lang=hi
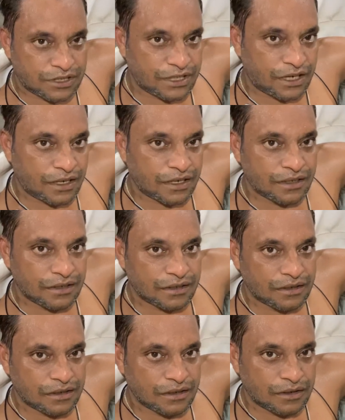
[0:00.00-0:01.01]
दे रहा है
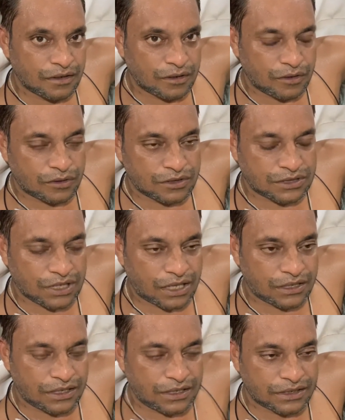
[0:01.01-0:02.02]
और तो-
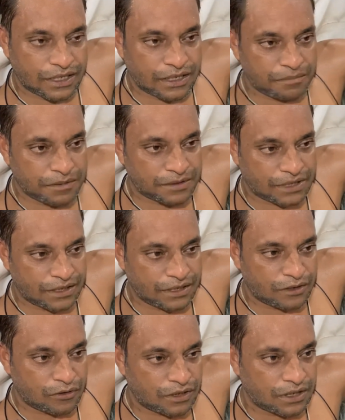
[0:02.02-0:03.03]
सात दिन की थेरेपी बताई
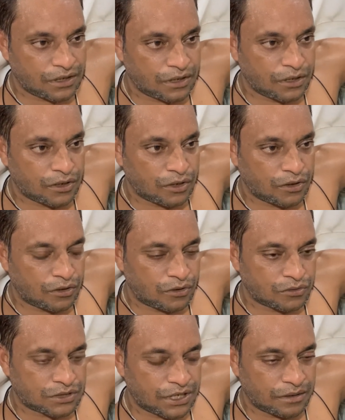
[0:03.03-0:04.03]
है इन्होंने
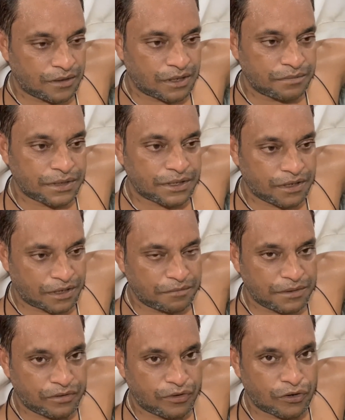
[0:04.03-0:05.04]
और उसके बाद फिर घर
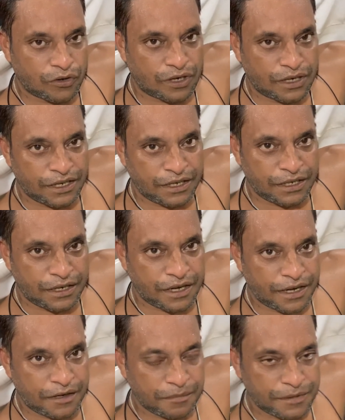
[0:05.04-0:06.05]
भी फॉलो करने इनकी
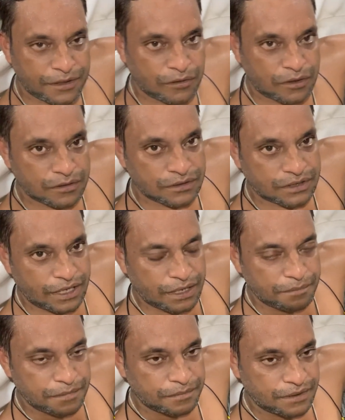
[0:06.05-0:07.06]
डाइट भी और
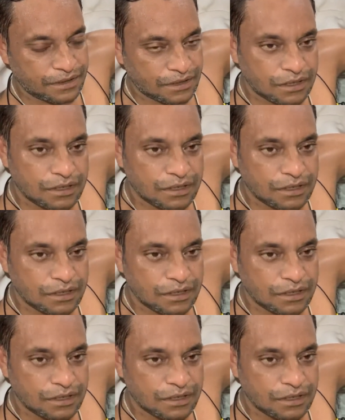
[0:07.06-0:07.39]
थेरेपी भी